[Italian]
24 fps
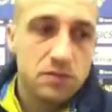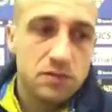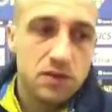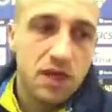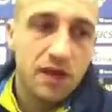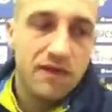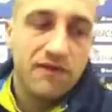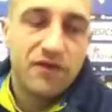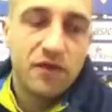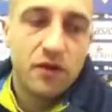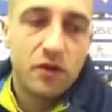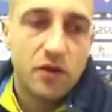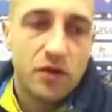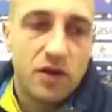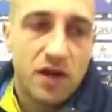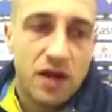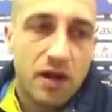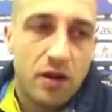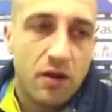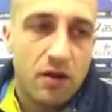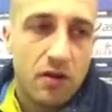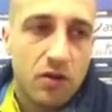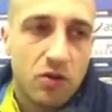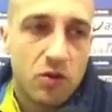di
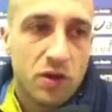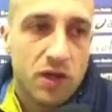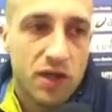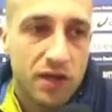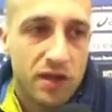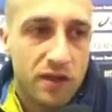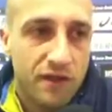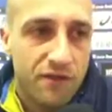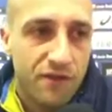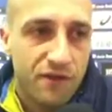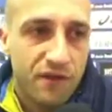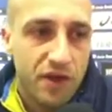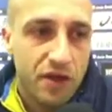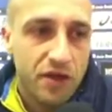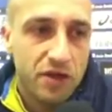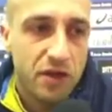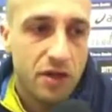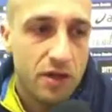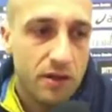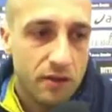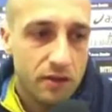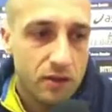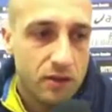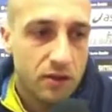affrontare una squadra
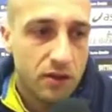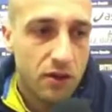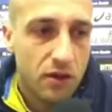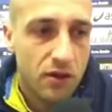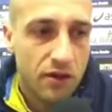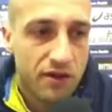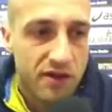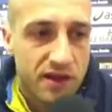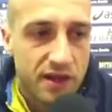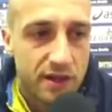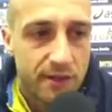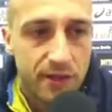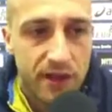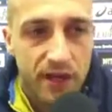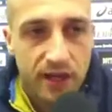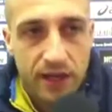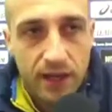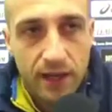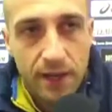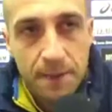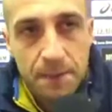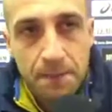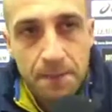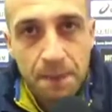difficile, tosta
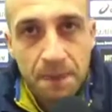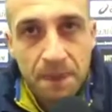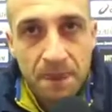perché